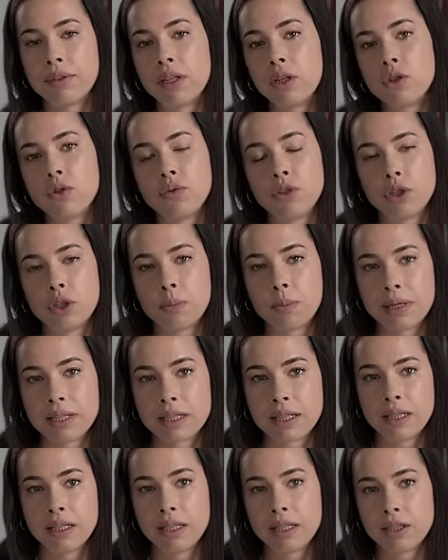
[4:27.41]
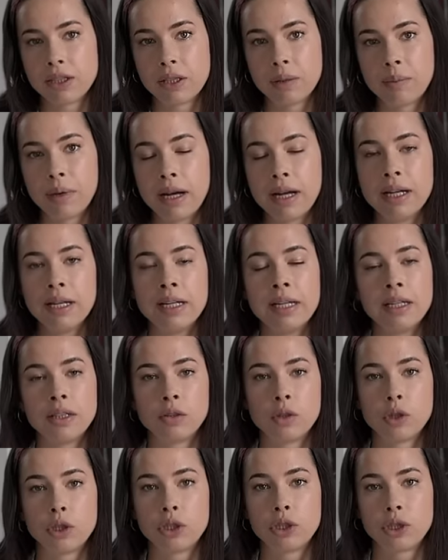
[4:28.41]
Wtedy oczywiście opaski nie trzeba
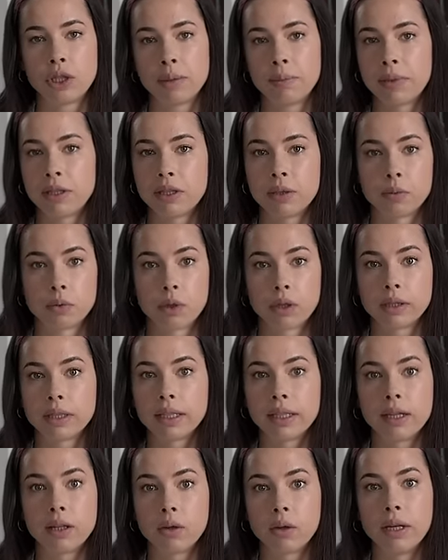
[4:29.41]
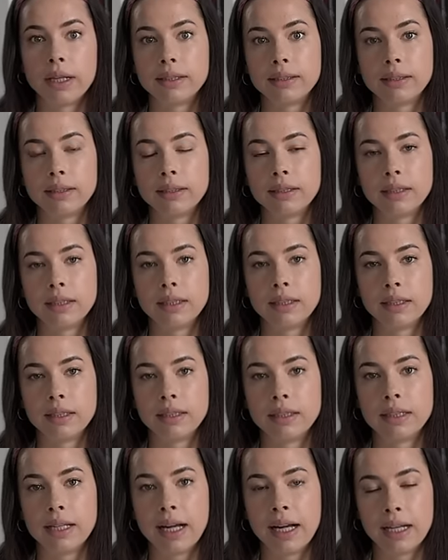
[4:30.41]
nosić, jeżeli macie na przykład takie rolety e,
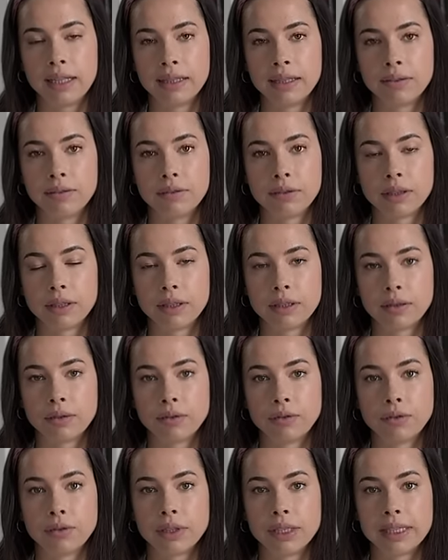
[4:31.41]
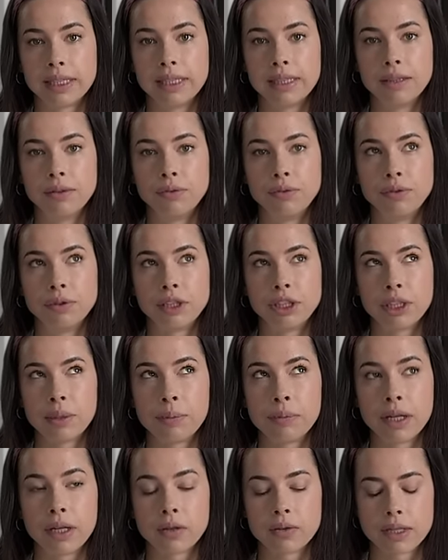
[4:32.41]
idealnie wy, wy,
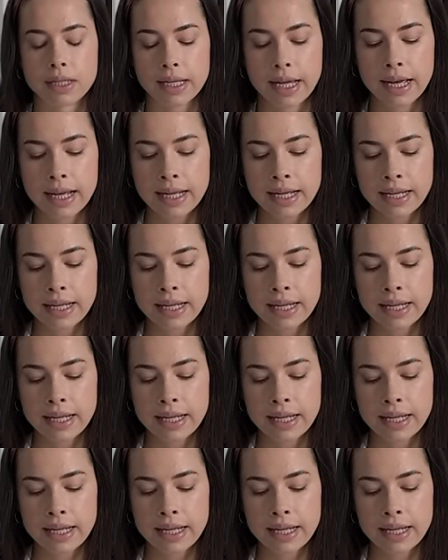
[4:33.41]
wyciemniające,